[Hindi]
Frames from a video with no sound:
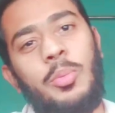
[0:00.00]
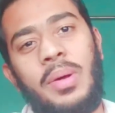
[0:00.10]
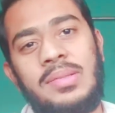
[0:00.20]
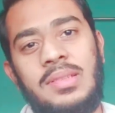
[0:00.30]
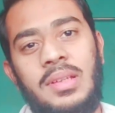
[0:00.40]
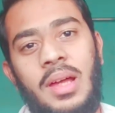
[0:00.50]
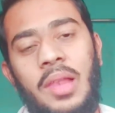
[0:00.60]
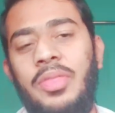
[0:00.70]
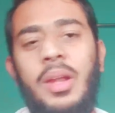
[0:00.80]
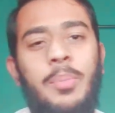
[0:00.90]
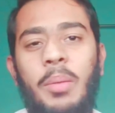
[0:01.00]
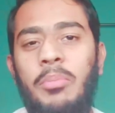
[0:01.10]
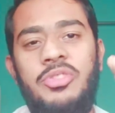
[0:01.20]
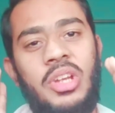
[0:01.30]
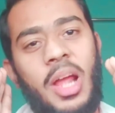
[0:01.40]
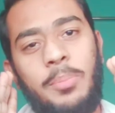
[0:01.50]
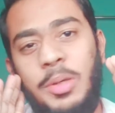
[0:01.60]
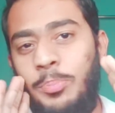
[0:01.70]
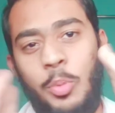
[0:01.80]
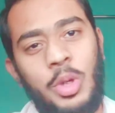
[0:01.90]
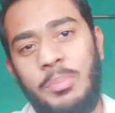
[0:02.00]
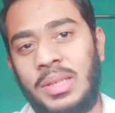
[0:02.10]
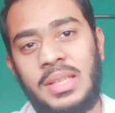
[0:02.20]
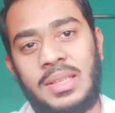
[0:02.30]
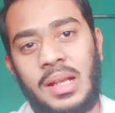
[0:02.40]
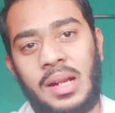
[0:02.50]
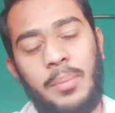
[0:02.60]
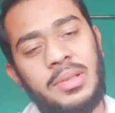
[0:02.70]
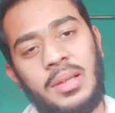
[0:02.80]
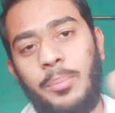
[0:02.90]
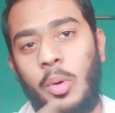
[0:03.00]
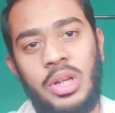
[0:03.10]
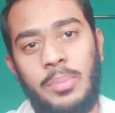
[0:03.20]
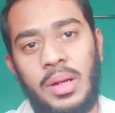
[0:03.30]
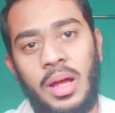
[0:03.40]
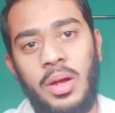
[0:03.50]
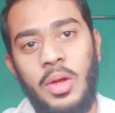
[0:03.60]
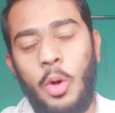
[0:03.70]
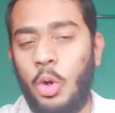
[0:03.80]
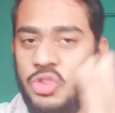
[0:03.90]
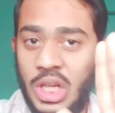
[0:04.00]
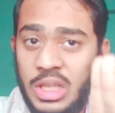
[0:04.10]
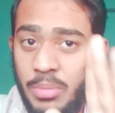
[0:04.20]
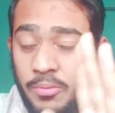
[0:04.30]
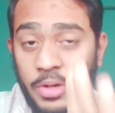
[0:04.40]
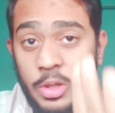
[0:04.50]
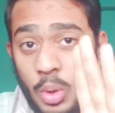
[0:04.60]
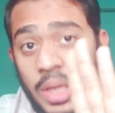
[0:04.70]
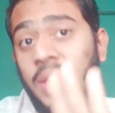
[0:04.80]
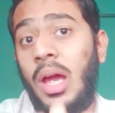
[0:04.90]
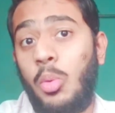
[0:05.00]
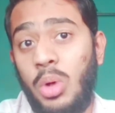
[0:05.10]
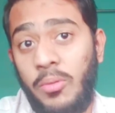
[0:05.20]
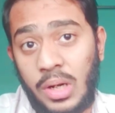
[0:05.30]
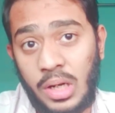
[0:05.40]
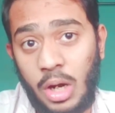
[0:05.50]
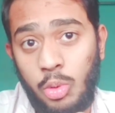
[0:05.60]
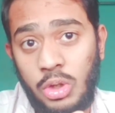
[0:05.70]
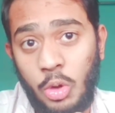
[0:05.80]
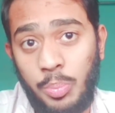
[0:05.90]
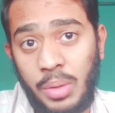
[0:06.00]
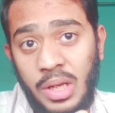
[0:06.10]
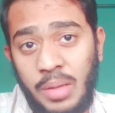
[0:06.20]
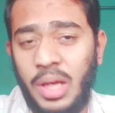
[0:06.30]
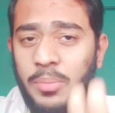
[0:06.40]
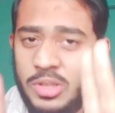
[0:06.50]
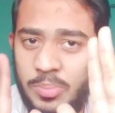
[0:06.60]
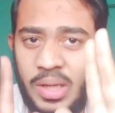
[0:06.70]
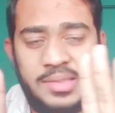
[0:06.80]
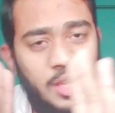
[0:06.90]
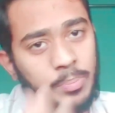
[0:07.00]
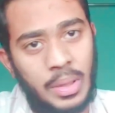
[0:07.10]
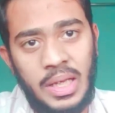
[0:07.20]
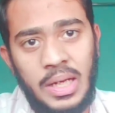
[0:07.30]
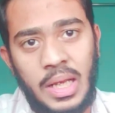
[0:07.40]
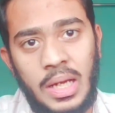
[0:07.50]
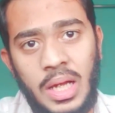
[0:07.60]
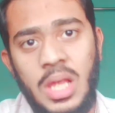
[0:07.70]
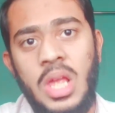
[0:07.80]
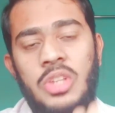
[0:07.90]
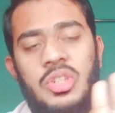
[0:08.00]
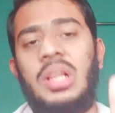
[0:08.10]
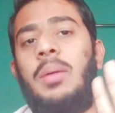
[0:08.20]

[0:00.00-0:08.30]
बिल्कुल बस अंदर ब्रह्मचर्य आपकी पूरी मदद कर रहा है बस आप बॉडी बनाओ और जल्द मैं वीडियो लेके आऊंगा वर्कआउट के ऊपर मेरे भाई बस मेरे साथ बने रहना